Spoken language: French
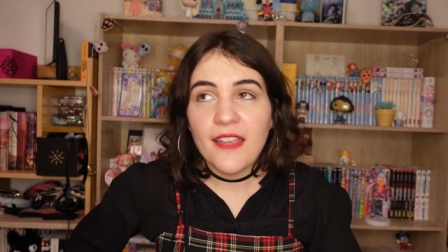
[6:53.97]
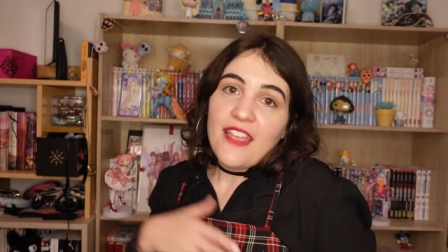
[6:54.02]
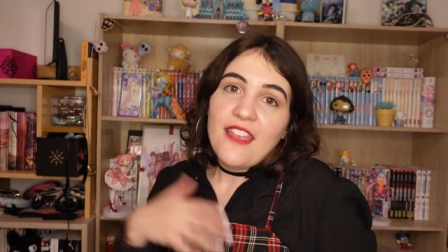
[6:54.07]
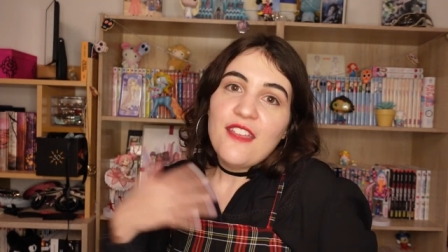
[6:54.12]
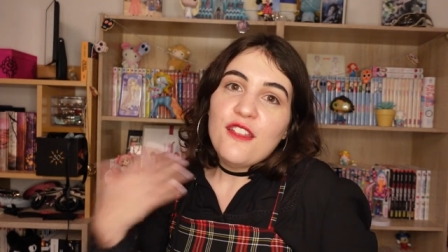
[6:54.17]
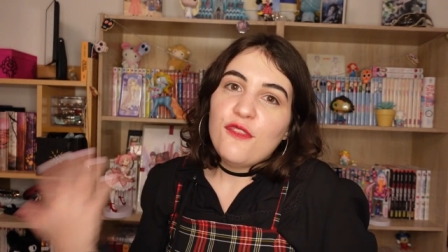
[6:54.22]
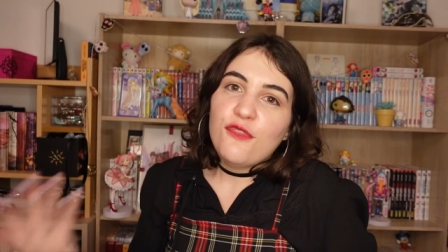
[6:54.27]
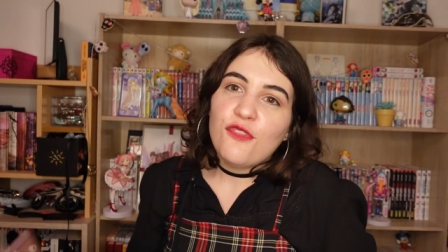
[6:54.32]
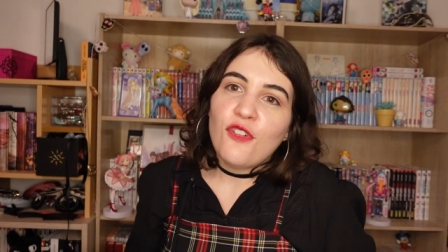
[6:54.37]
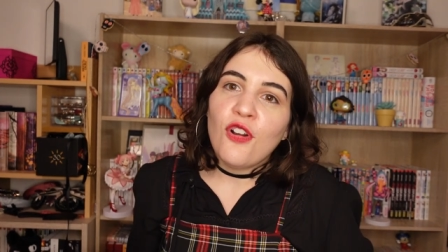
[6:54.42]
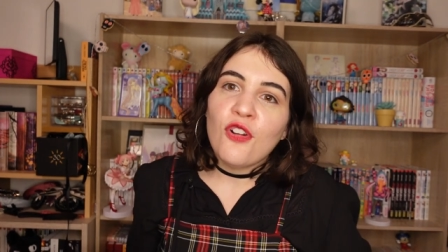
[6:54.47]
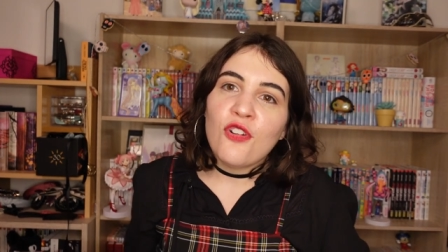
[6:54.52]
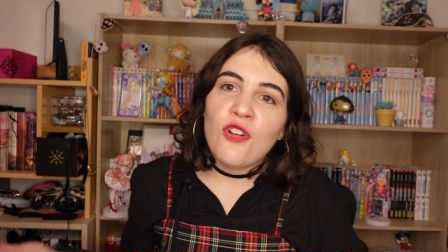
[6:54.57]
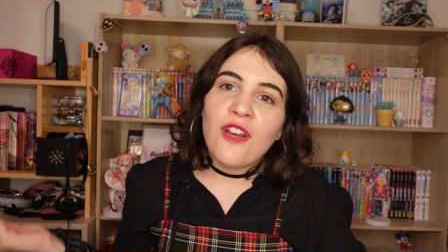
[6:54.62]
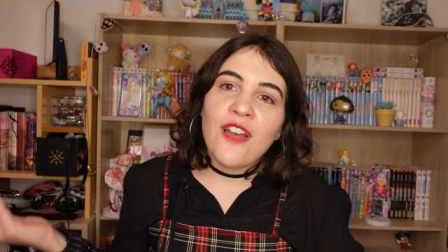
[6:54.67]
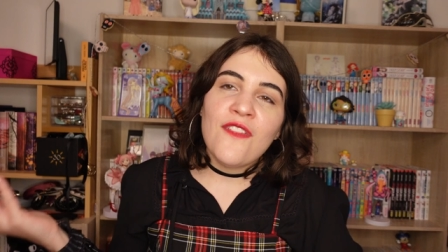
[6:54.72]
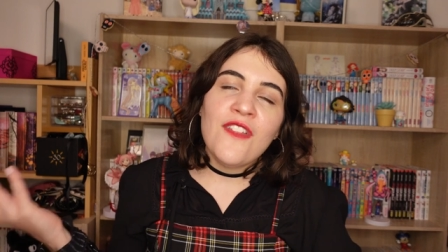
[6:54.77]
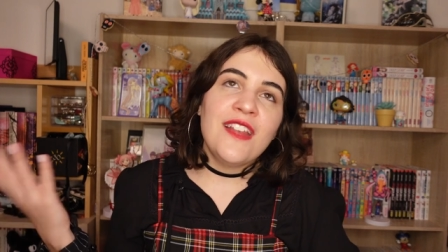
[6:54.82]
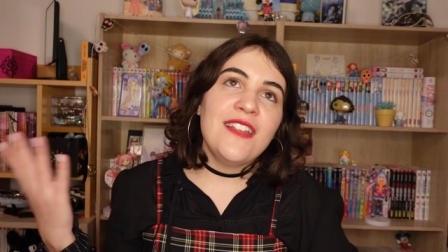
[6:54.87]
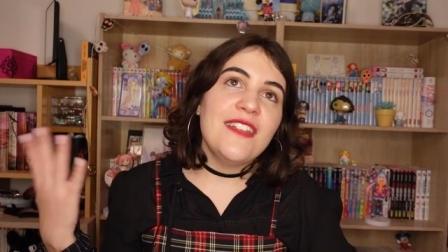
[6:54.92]
Et une fois
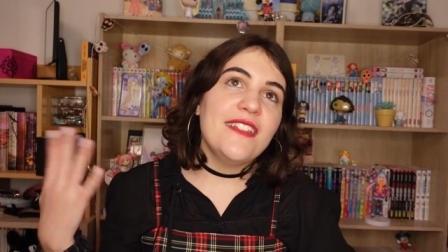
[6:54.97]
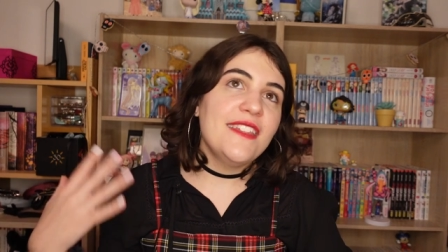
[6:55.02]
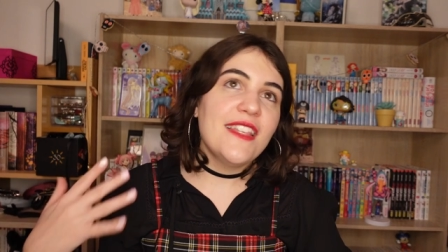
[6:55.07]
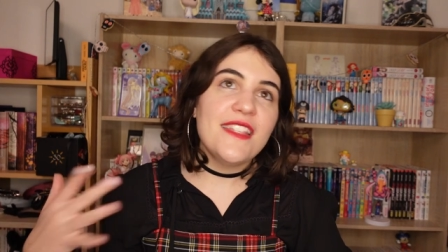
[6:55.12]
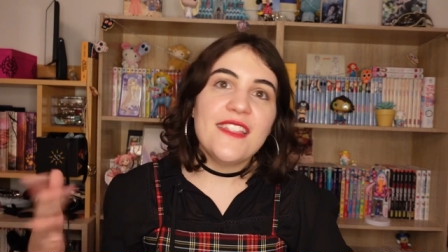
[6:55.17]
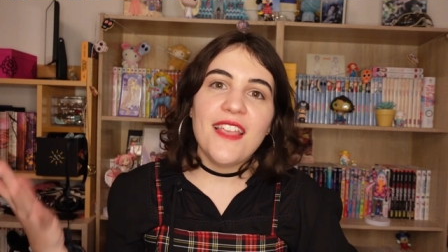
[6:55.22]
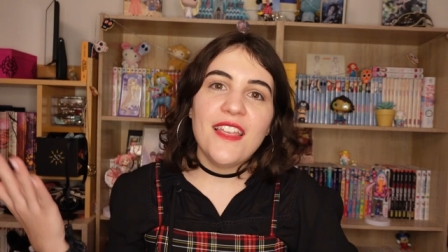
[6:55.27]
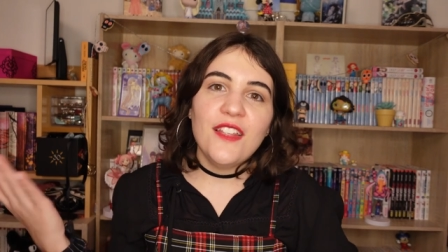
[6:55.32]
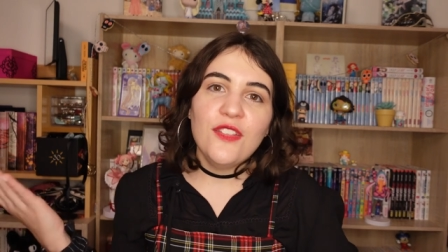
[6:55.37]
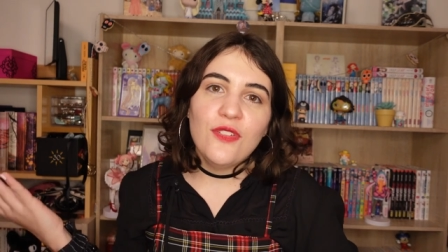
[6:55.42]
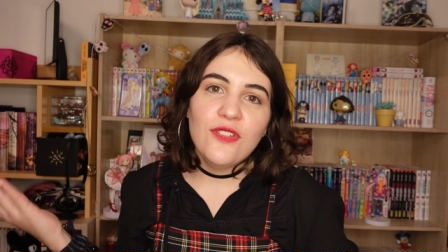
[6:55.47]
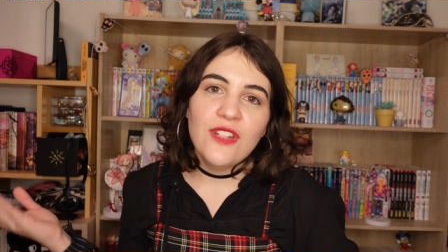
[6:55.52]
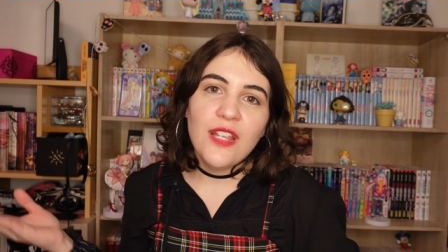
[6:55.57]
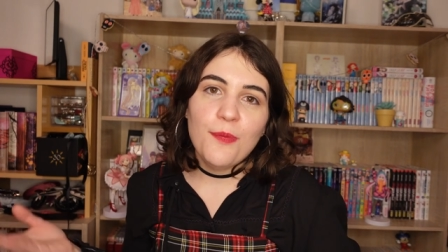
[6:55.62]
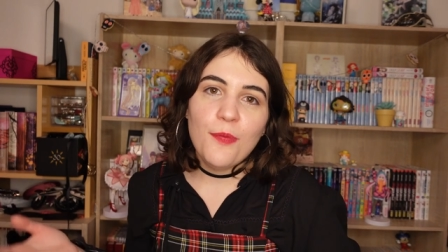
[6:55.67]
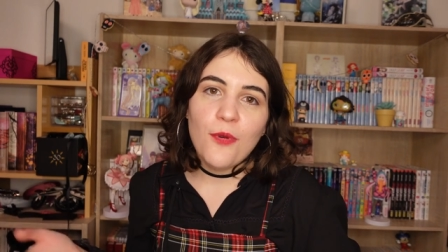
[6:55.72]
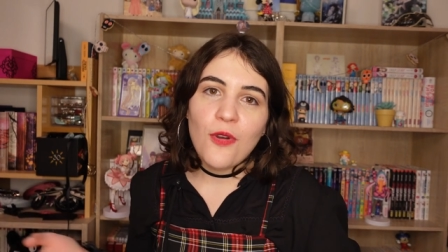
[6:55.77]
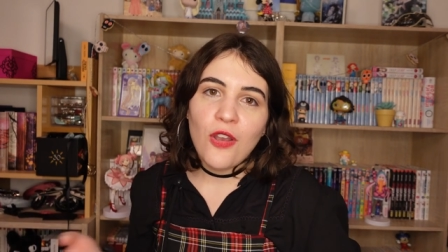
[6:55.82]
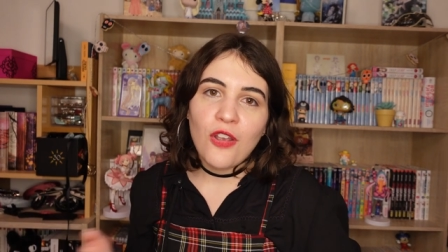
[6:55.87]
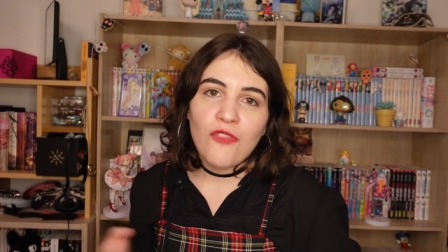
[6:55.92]
encore avec les designs de
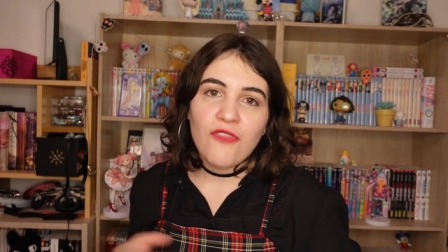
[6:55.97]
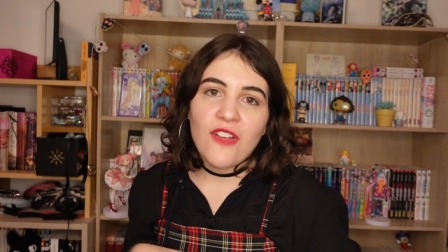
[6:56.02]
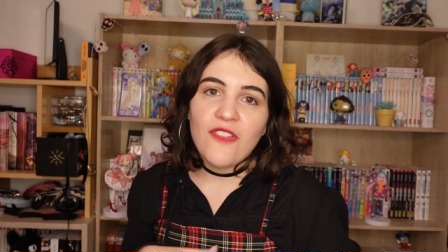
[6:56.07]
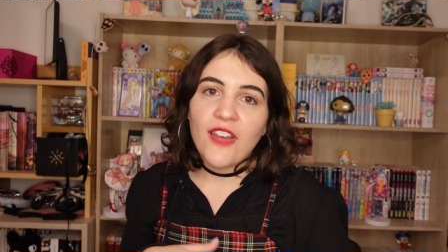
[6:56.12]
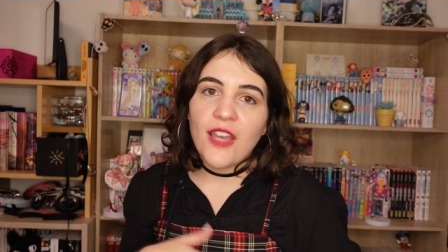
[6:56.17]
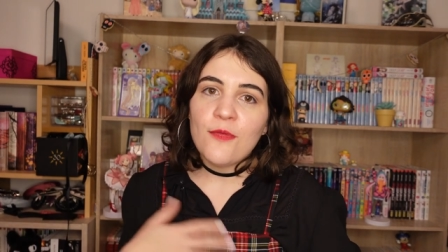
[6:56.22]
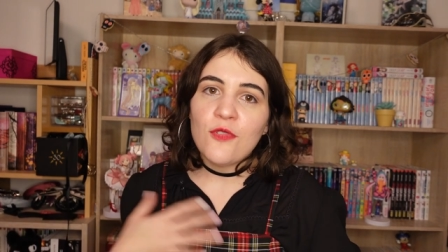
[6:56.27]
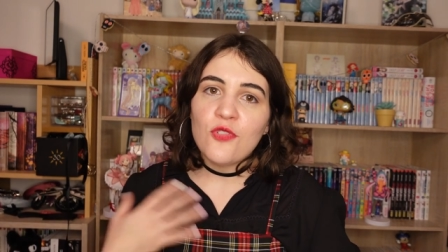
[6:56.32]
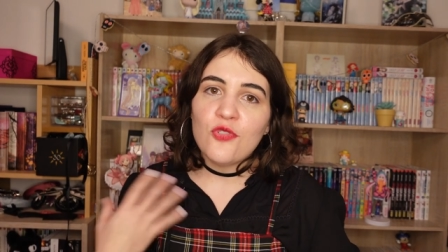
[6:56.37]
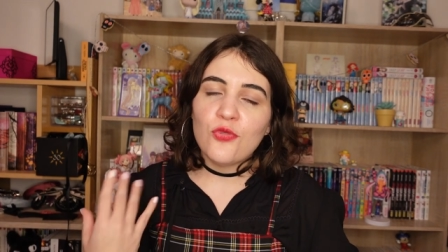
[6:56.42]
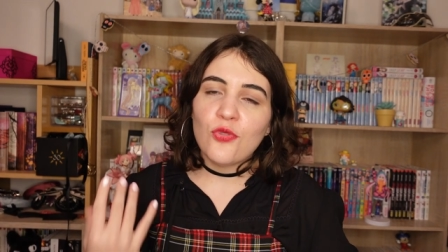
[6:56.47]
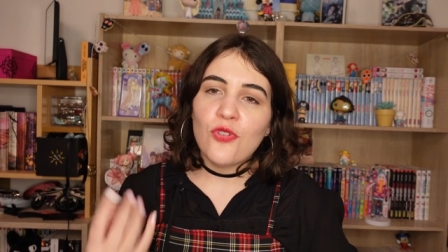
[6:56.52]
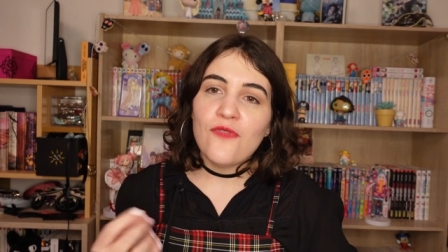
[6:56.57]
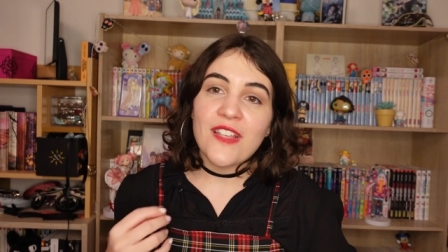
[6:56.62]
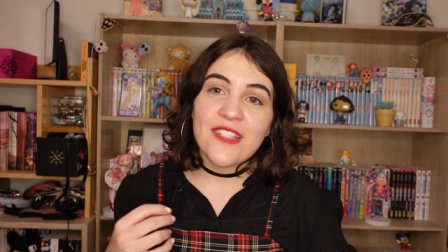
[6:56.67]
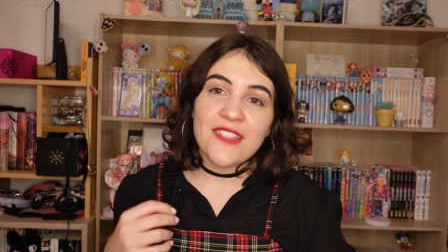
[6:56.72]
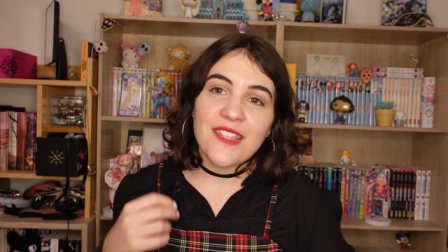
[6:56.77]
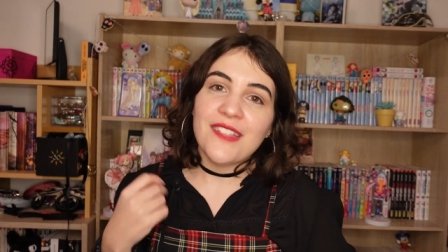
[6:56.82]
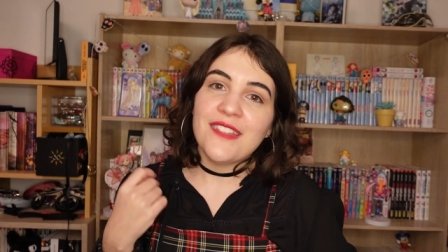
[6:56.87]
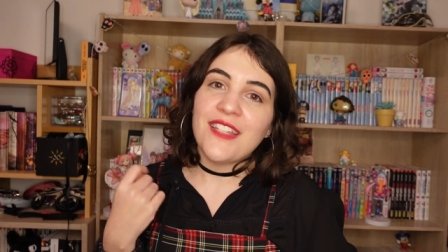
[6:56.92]
l'époque, enfin vraiment, je trouve
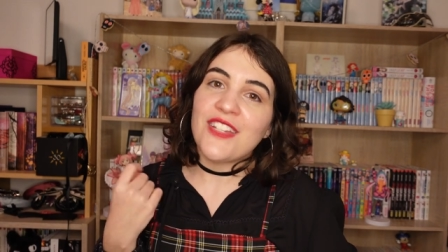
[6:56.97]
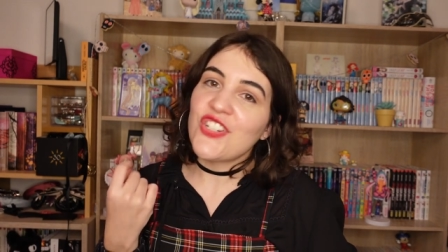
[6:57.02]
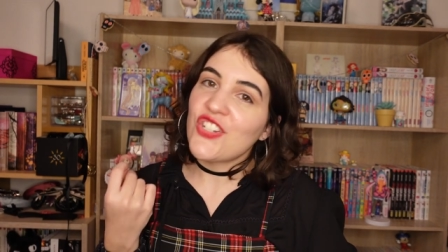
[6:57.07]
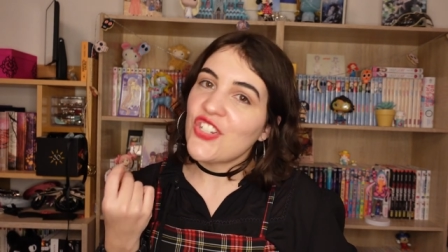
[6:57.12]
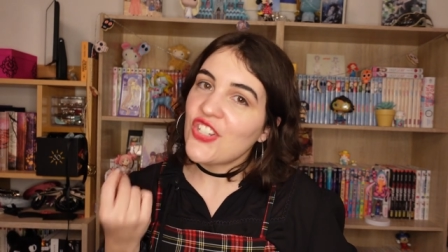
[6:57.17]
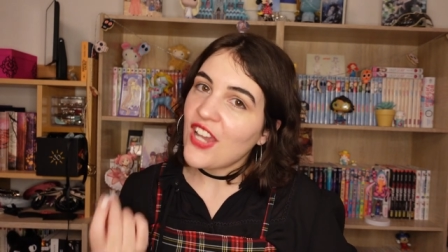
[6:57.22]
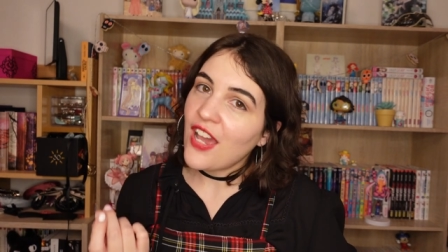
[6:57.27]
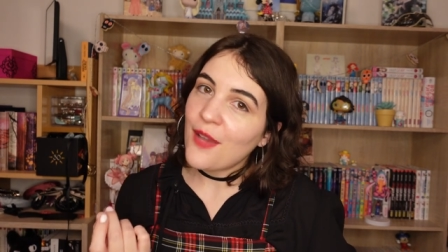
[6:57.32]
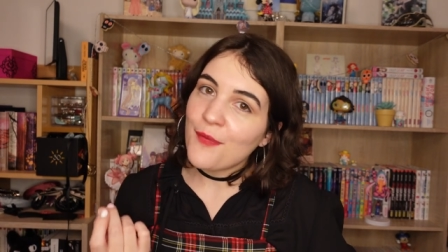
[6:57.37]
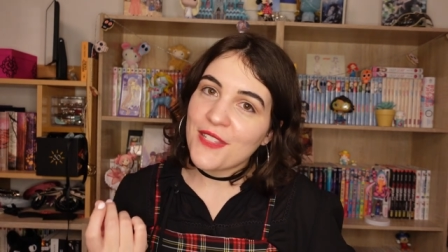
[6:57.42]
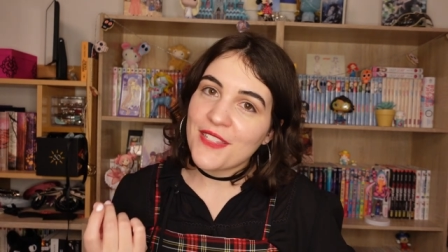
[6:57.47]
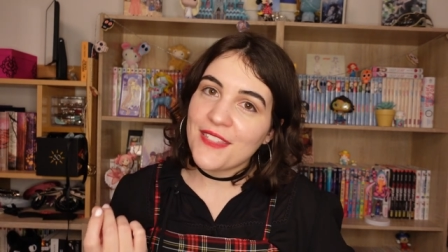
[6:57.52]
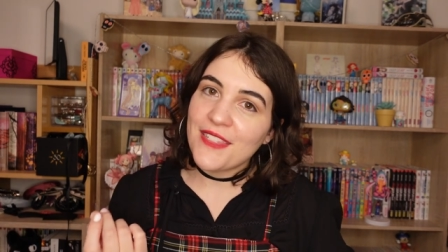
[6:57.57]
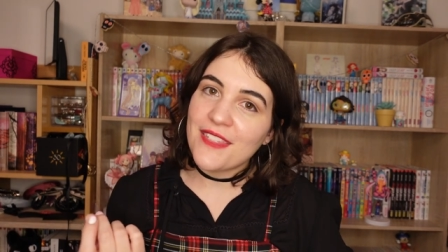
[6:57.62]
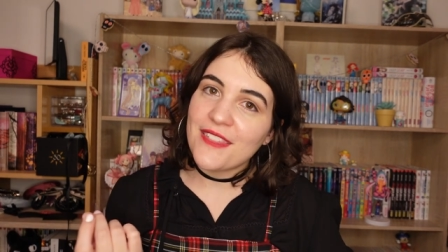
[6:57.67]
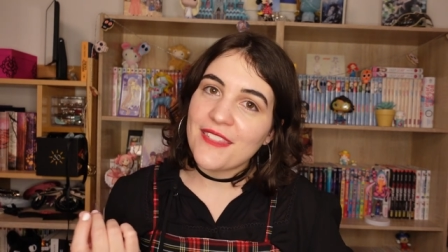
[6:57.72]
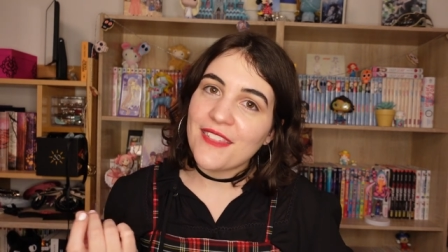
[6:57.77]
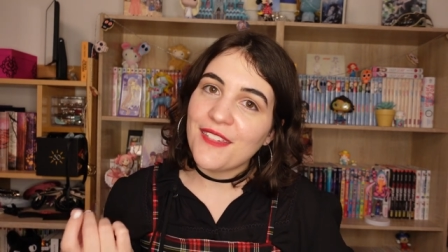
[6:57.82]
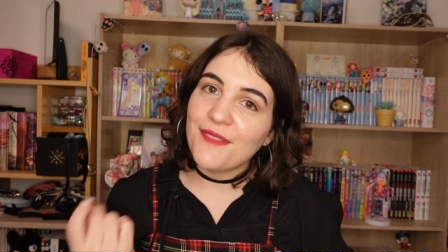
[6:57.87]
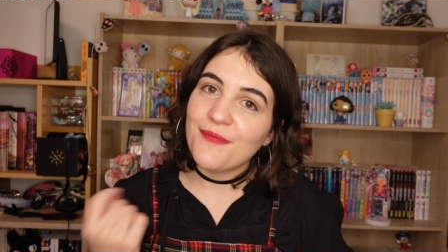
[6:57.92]
un certain charme à ce
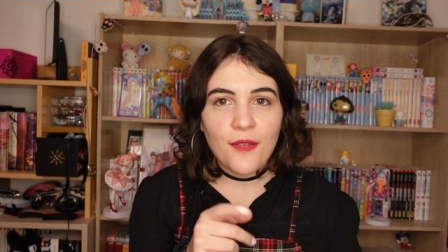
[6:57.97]
Disney.